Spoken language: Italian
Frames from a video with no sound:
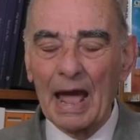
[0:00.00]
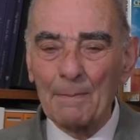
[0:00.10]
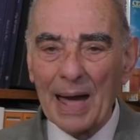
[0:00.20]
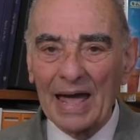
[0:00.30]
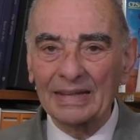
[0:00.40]

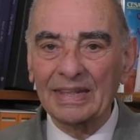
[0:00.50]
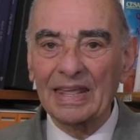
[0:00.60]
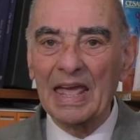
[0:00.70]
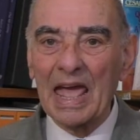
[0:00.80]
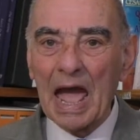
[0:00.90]

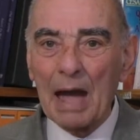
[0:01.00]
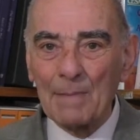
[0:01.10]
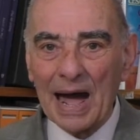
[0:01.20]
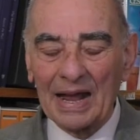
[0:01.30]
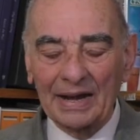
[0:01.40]
amati e
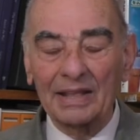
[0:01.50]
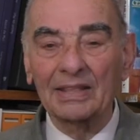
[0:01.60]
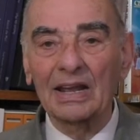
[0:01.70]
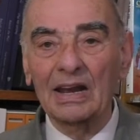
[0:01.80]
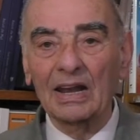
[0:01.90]
amare
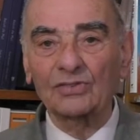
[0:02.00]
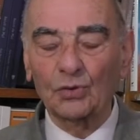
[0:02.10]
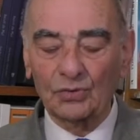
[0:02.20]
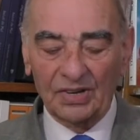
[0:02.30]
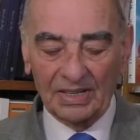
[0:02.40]
nella
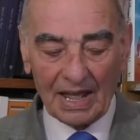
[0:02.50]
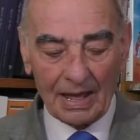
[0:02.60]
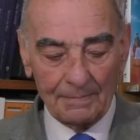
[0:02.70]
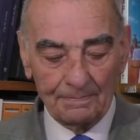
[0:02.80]
società.